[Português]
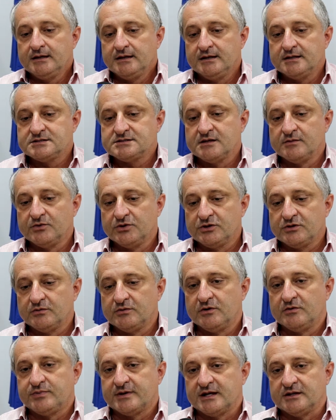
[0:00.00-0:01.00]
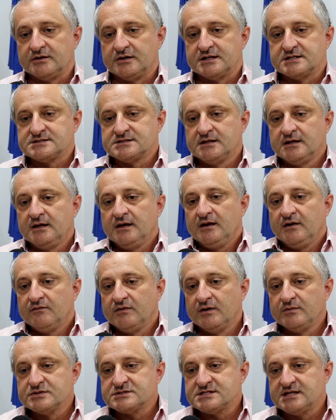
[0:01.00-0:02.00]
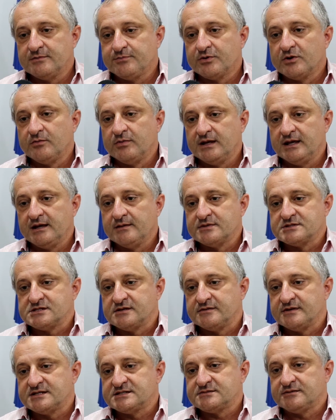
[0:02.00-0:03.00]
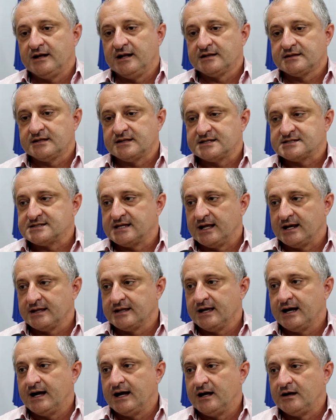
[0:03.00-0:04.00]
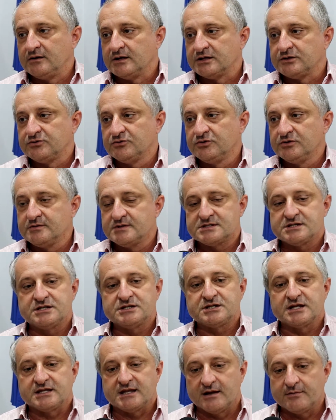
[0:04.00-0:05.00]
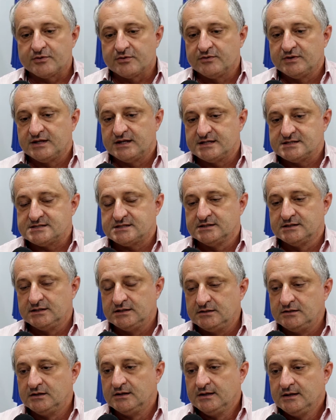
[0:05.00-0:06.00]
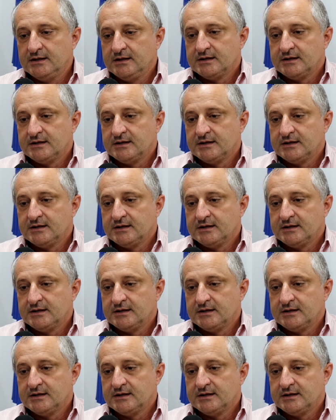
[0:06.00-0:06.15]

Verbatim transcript: Isso é muito bom para nós. Vamos ter problemas, às vezes falta de sala de aula, tudo, mas a gente já está providenciando.